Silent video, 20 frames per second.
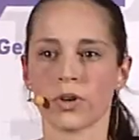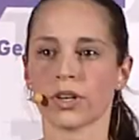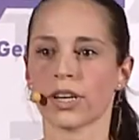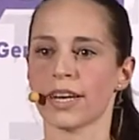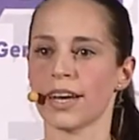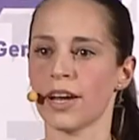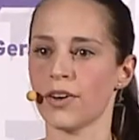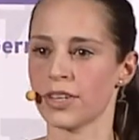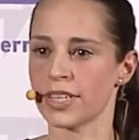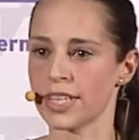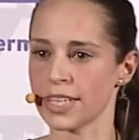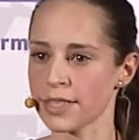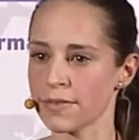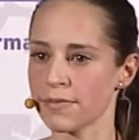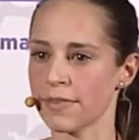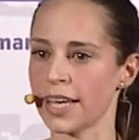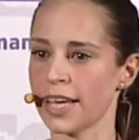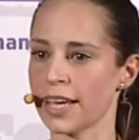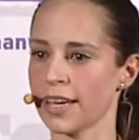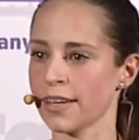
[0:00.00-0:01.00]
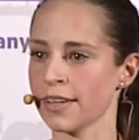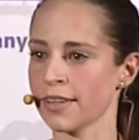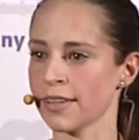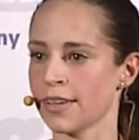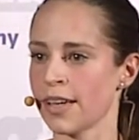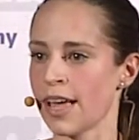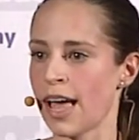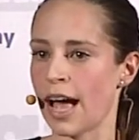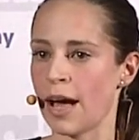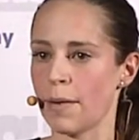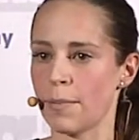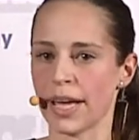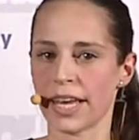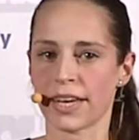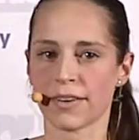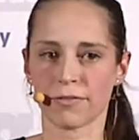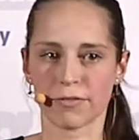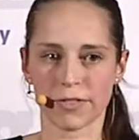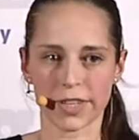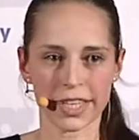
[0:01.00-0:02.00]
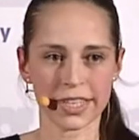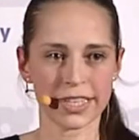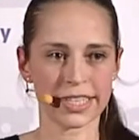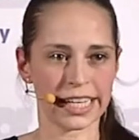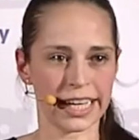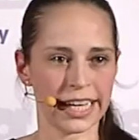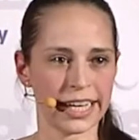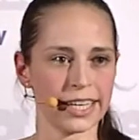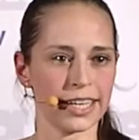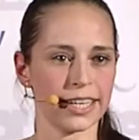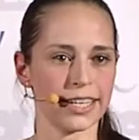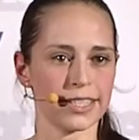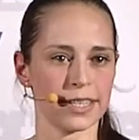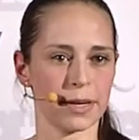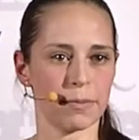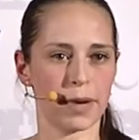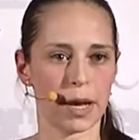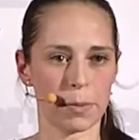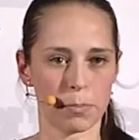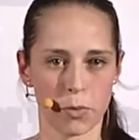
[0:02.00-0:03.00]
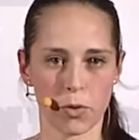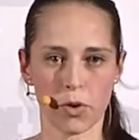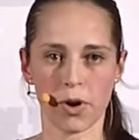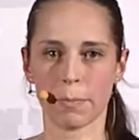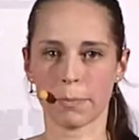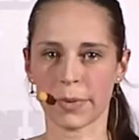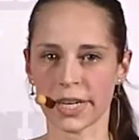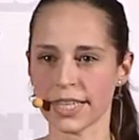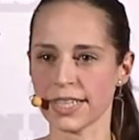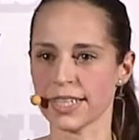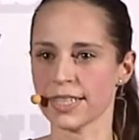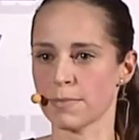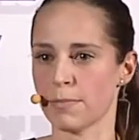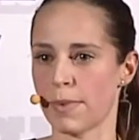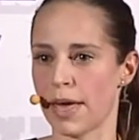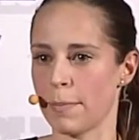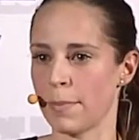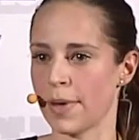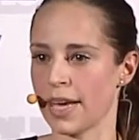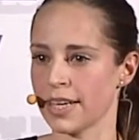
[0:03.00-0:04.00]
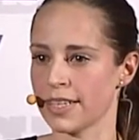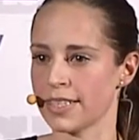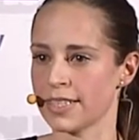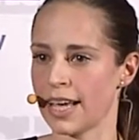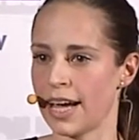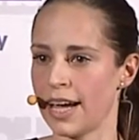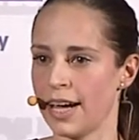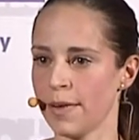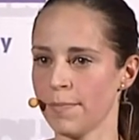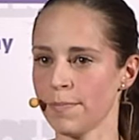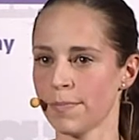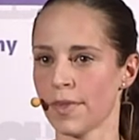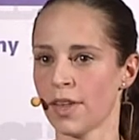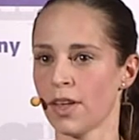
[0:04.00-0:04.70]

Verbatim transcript: und genau deswegen arbeiten wir täglich im Labor mit diesem MRSA,